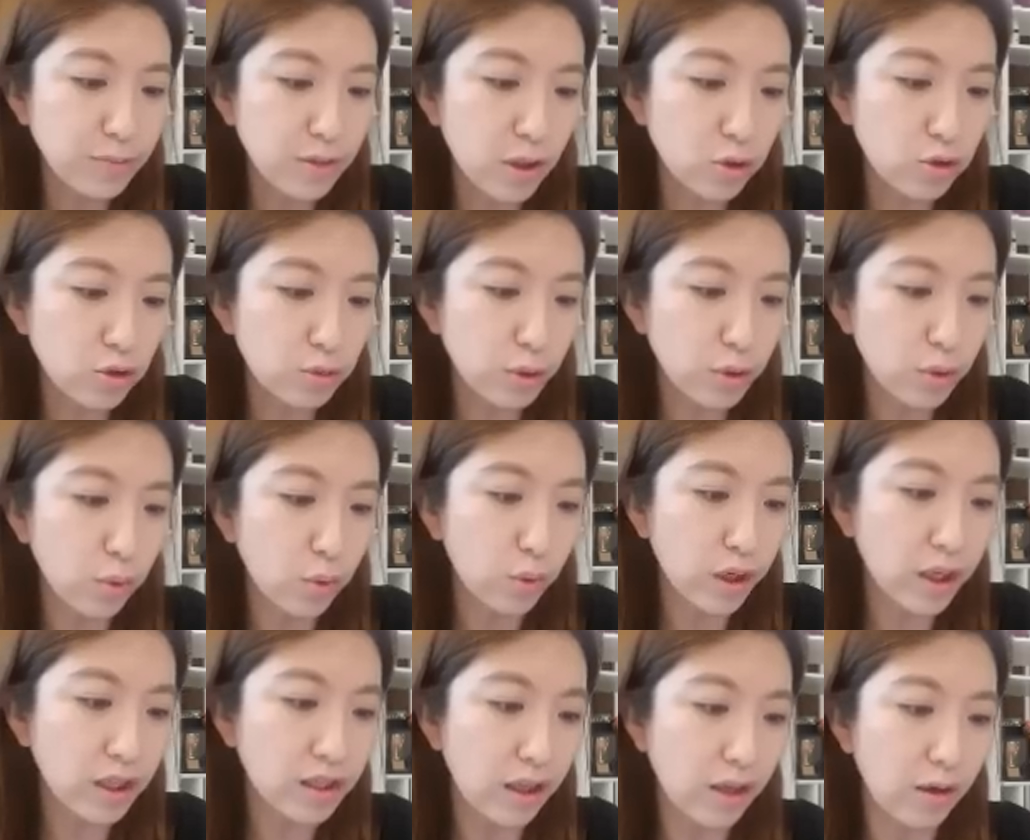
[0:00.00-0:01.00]
합쳐주면
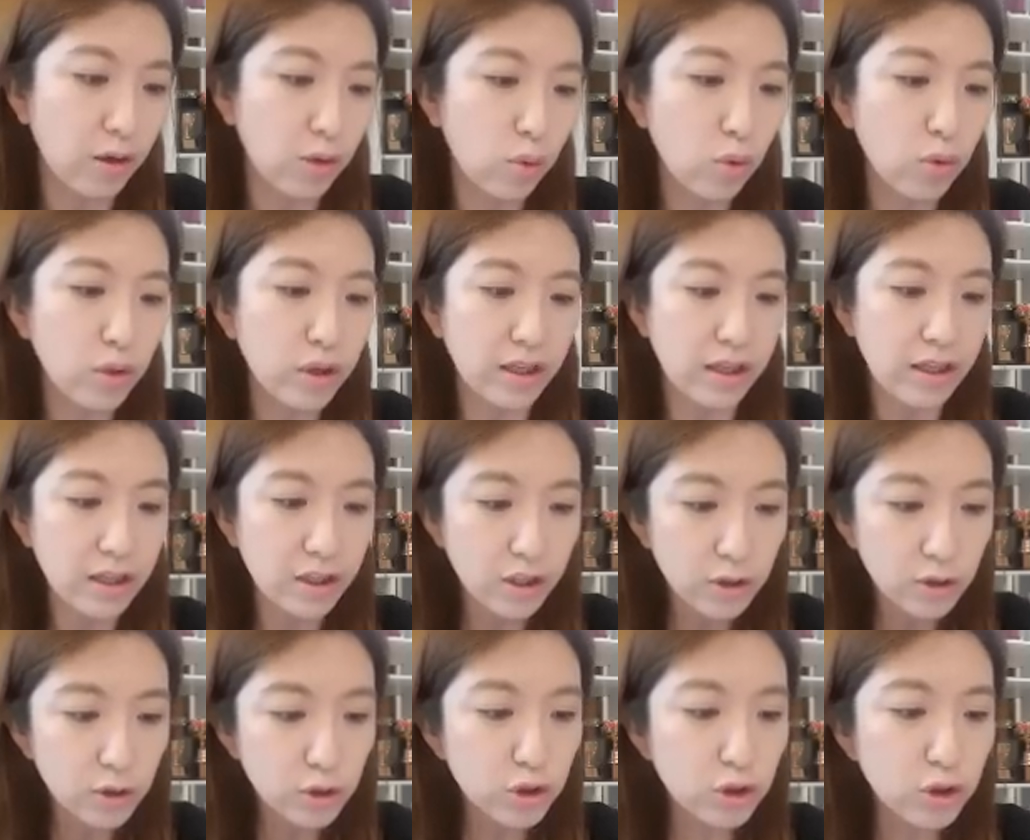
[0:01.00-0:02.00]
이렇게 돼요. 꼬리.
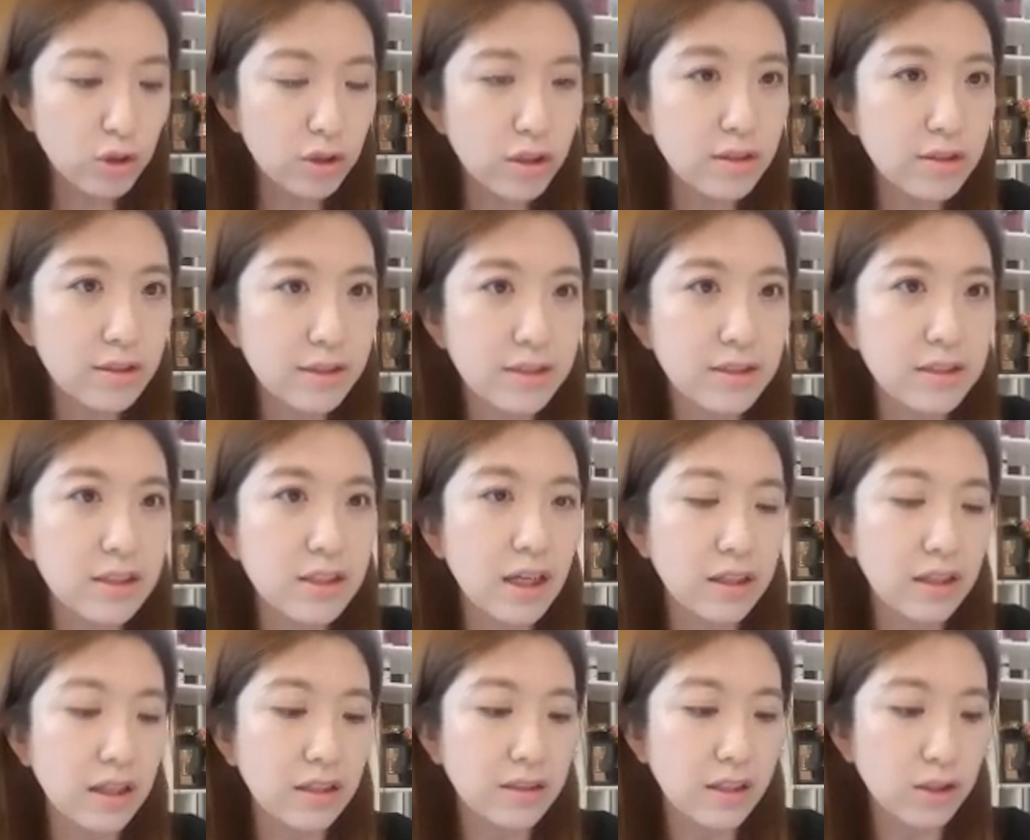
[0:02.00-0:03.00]

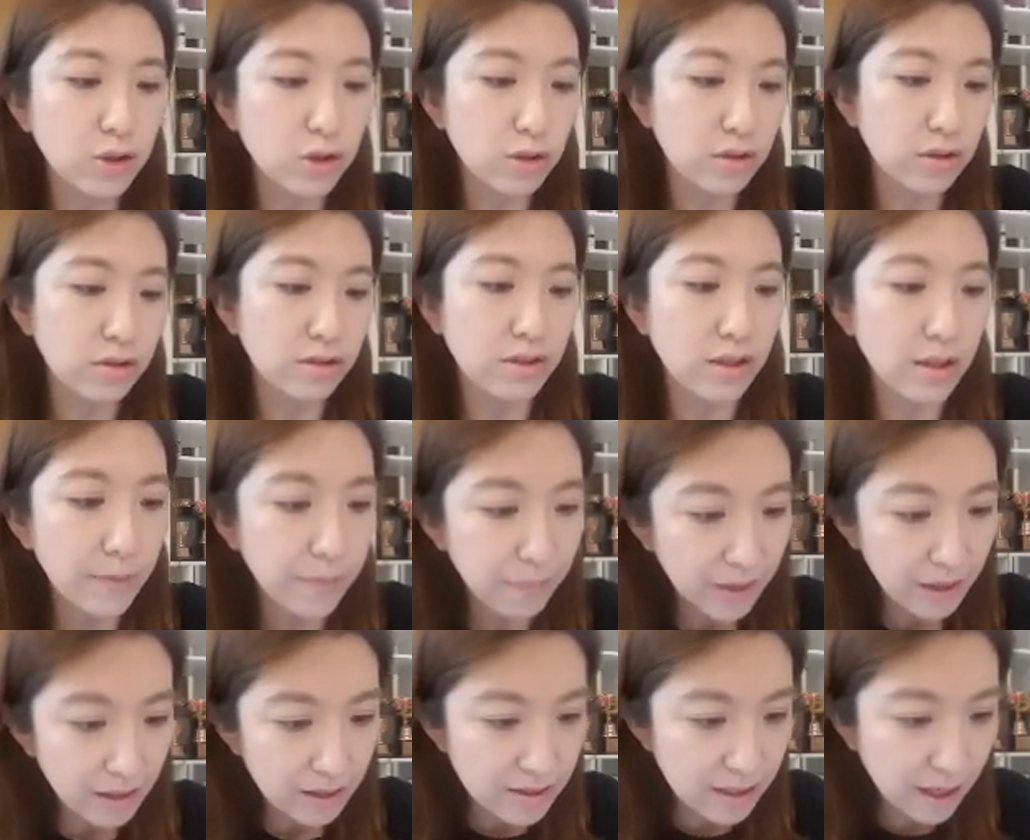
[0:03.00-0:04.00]
shouldn't가 되는데 shouldn't.
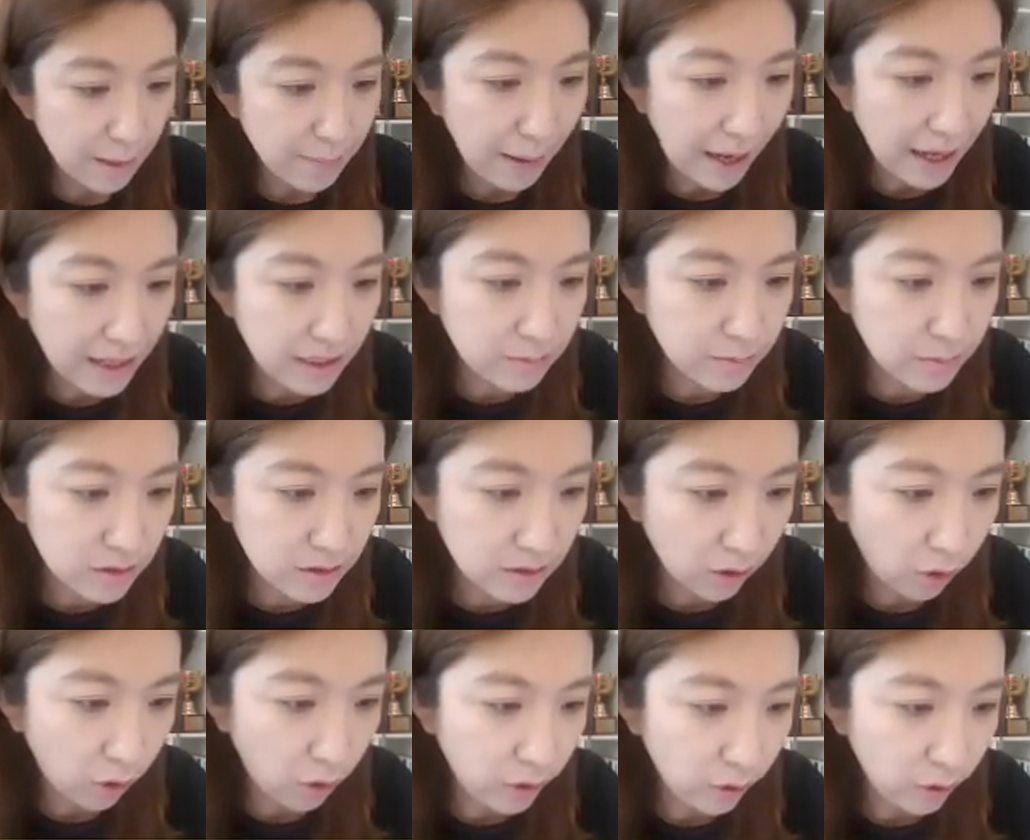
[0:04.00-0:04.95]
자, 발음은